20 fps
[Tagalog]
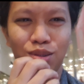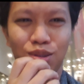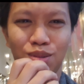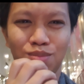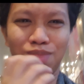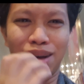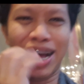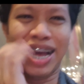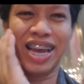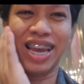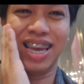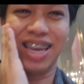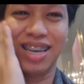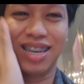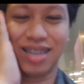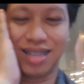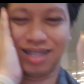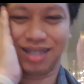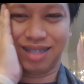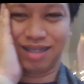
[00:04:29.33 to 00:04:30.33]
to Dubai?
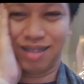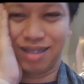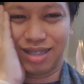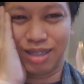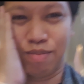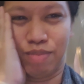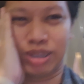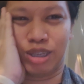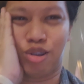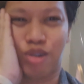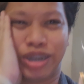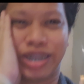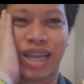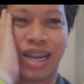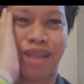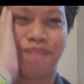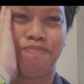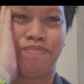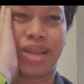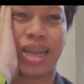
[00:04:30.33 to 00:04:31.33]
Hindi.
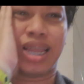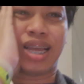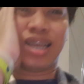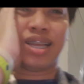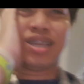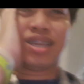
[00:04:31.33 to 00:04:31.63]
Divisoria lang pala.